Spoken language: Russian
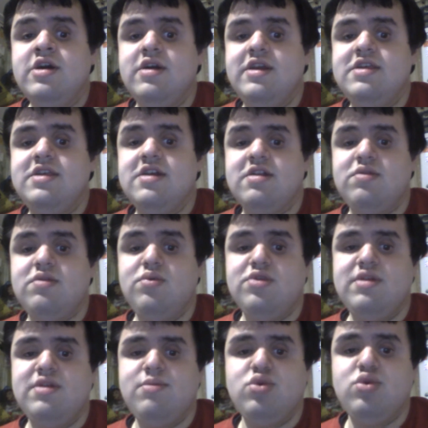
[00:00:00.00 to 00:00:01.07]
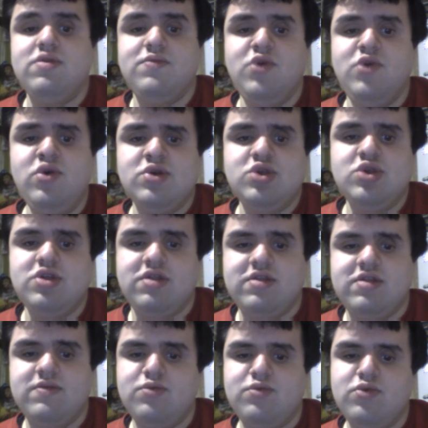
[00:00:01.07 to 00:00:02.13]
литературному
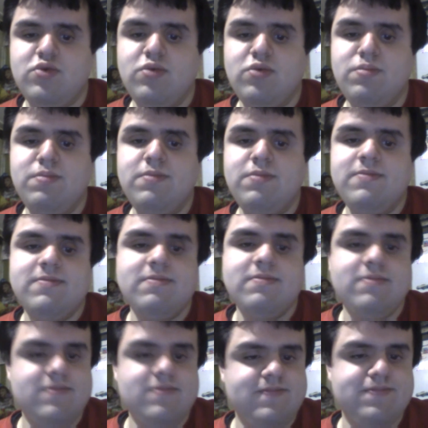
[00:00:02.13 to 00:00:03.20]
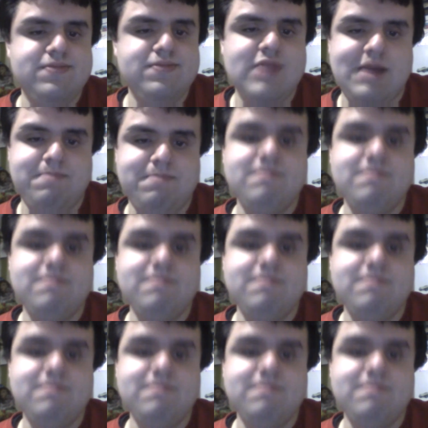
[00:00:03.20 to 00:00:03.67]
творчеству. Да.